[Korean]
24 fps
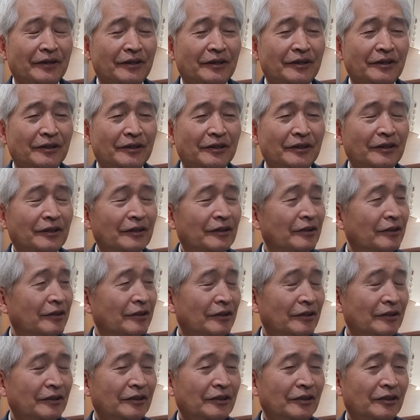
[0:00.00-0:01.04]

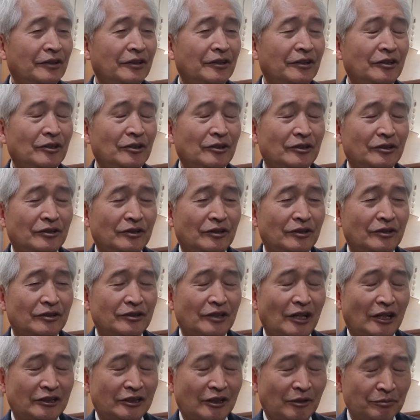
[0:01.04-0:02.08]

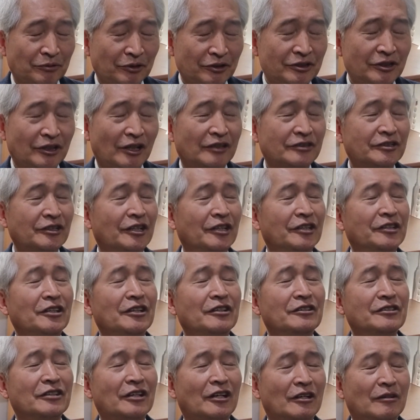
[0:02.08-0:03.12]
그날 때부터 시각장애
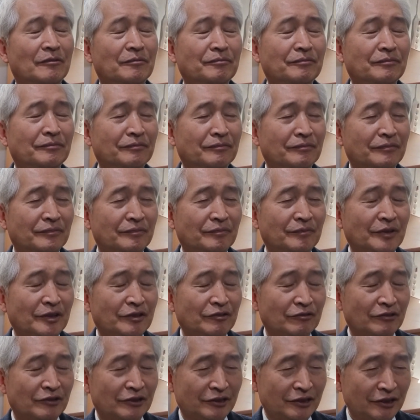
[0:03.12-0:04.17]
된
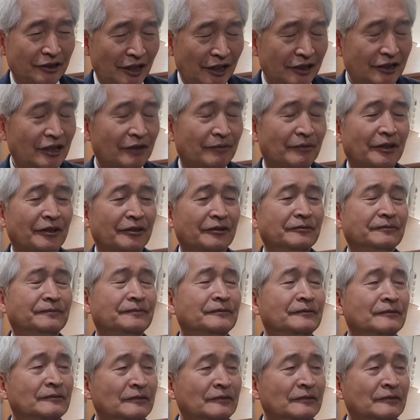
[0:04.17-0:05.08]
사람의 눈을 뜨겠단 말이에요.